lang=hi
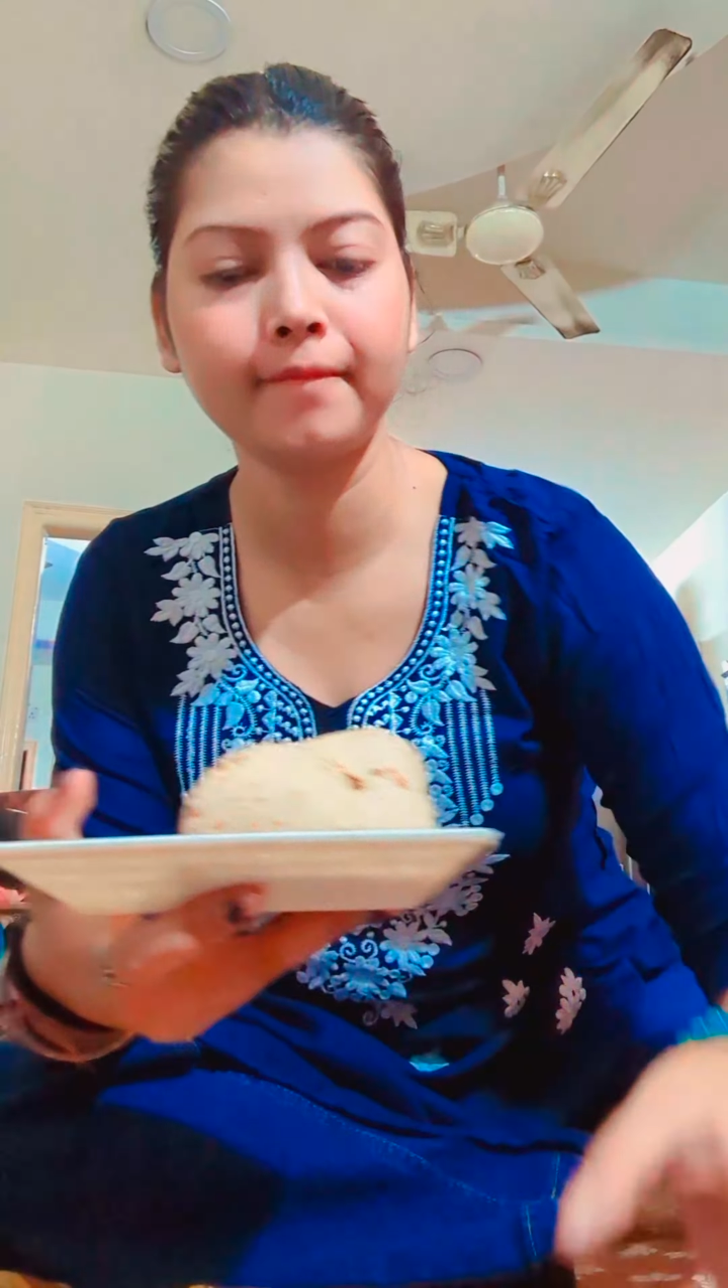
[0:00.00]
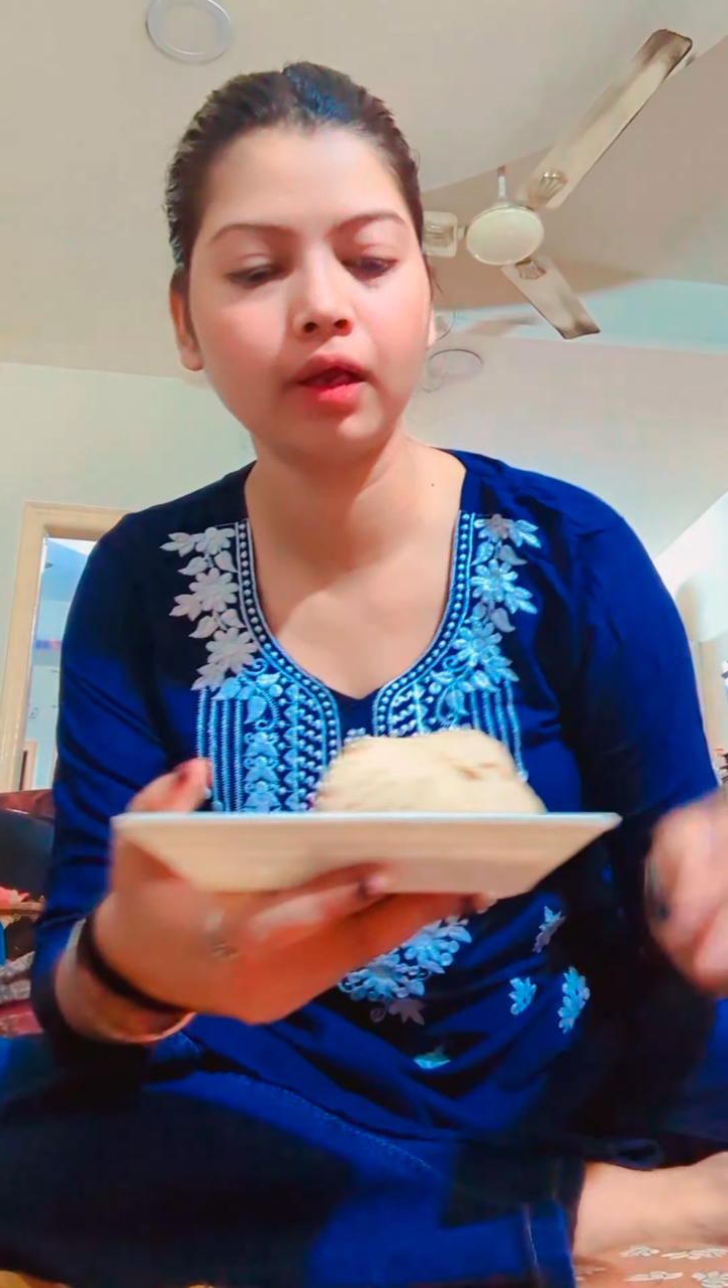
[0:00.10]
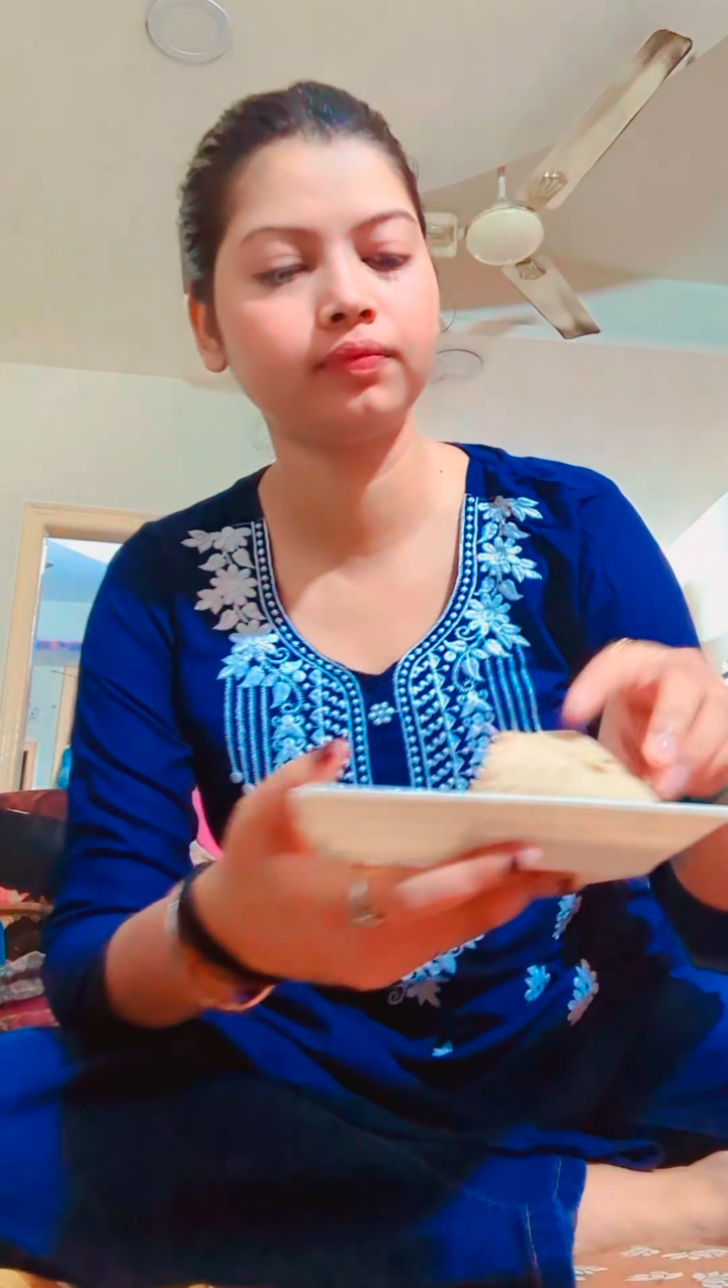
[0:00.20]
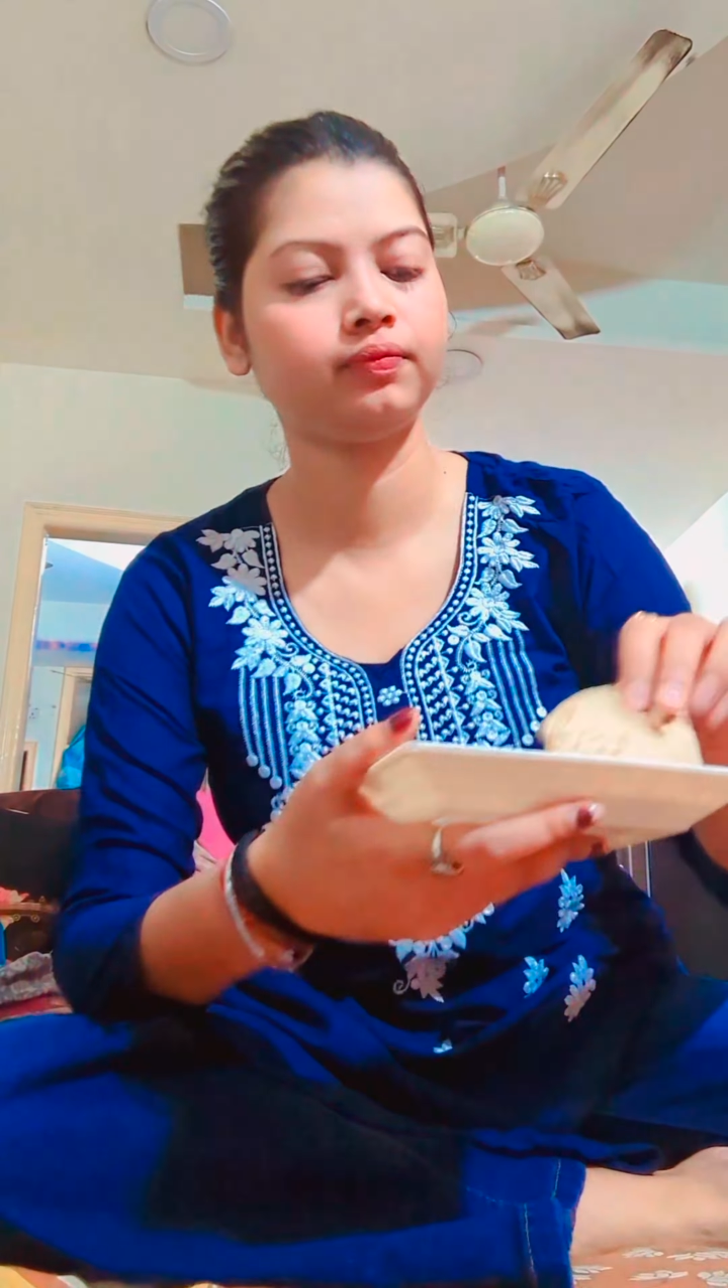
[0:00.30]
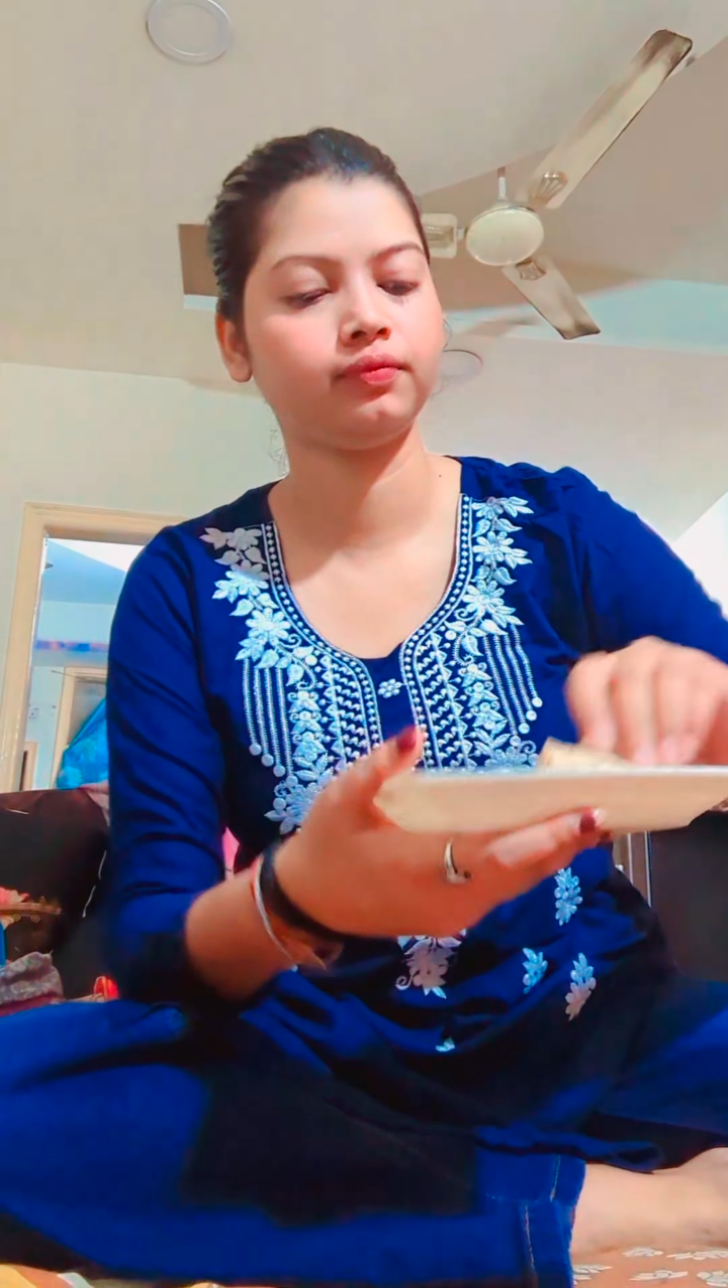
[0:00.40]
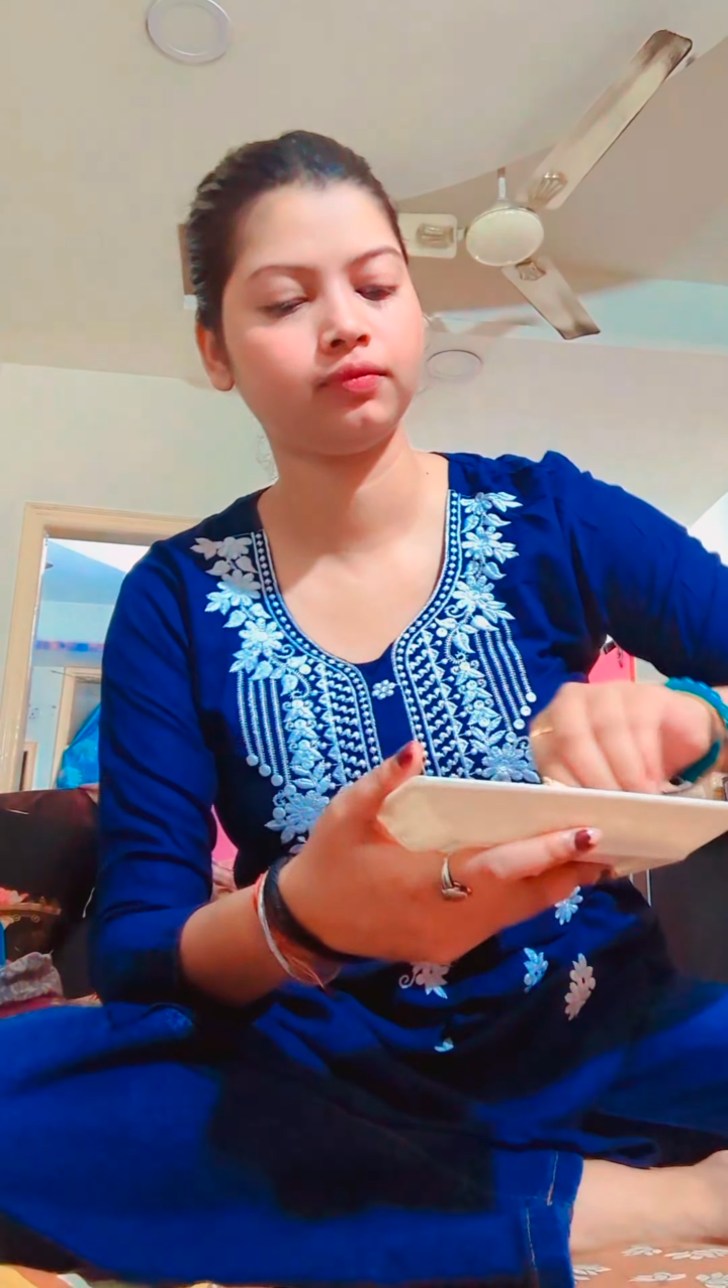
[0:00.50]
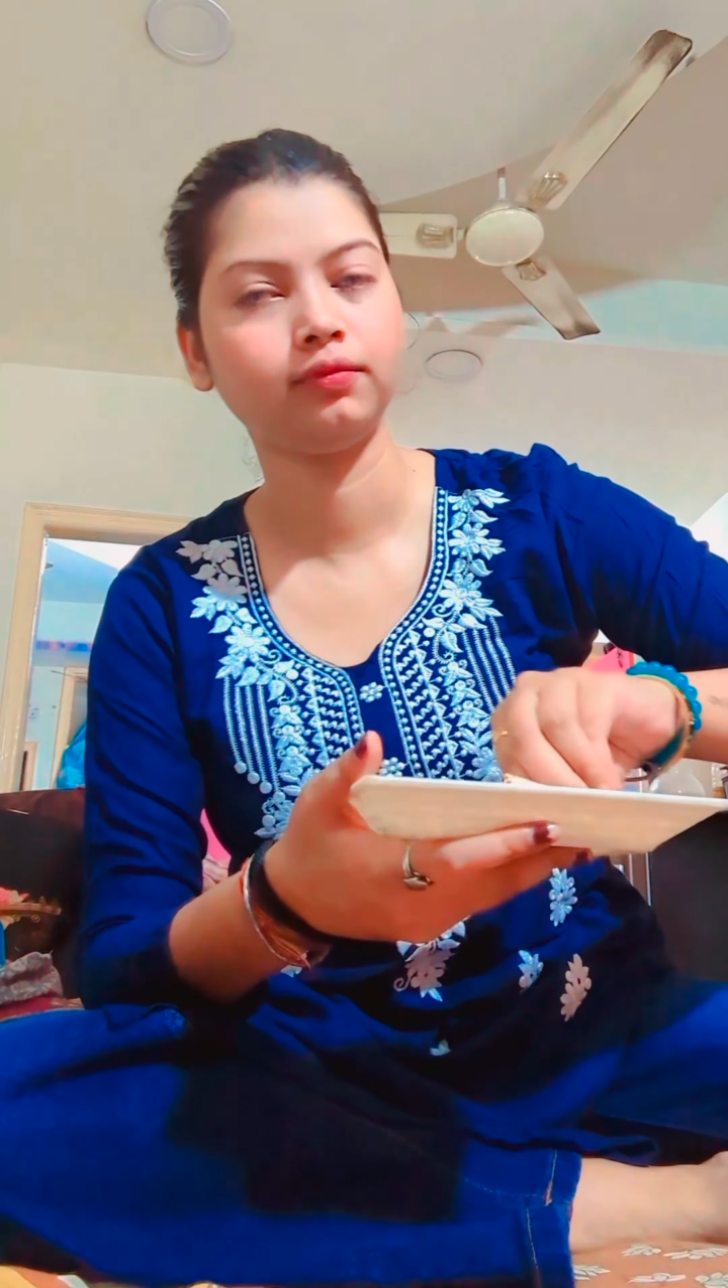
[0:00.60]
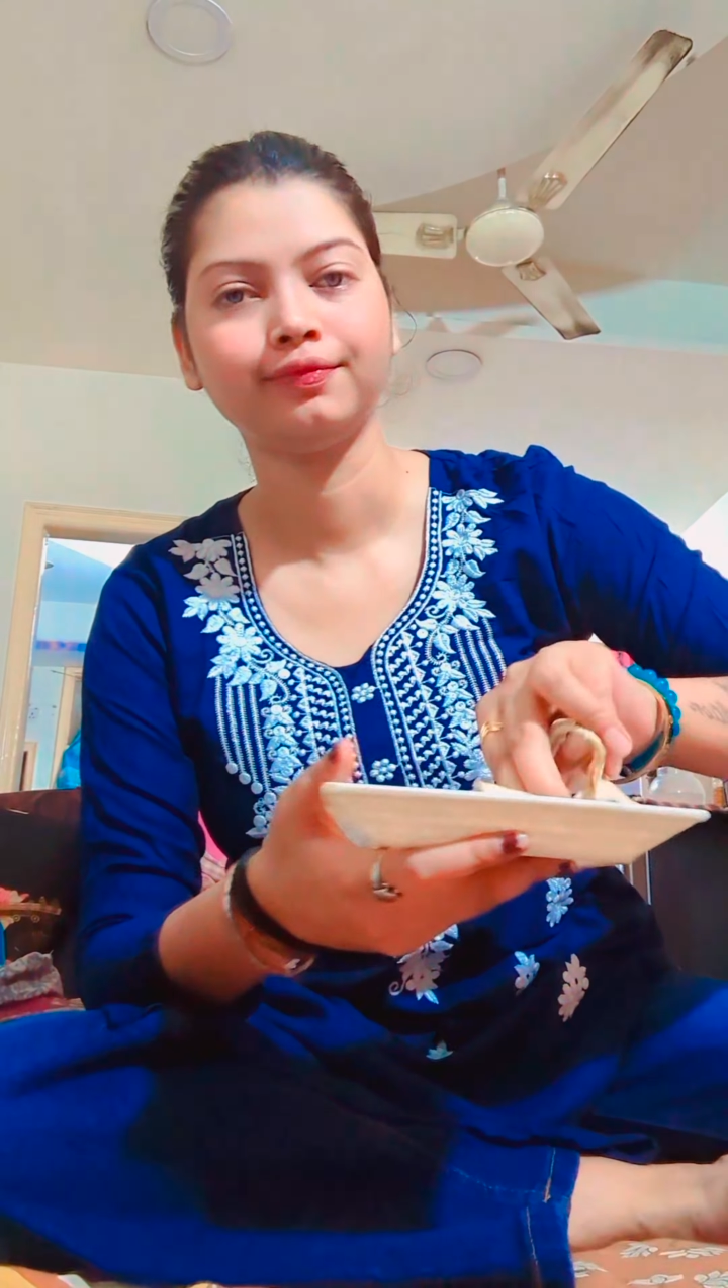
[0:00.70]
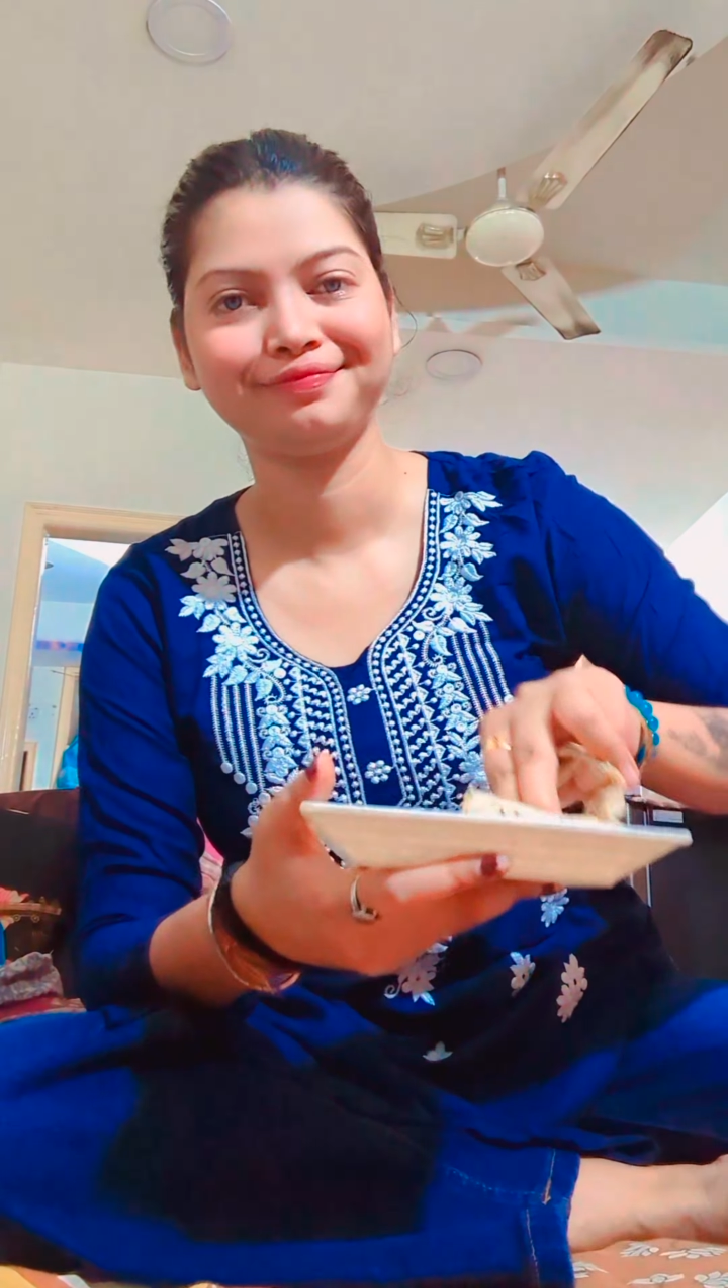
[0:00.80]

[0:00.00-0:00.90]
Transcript: इसके बाद ऑफिस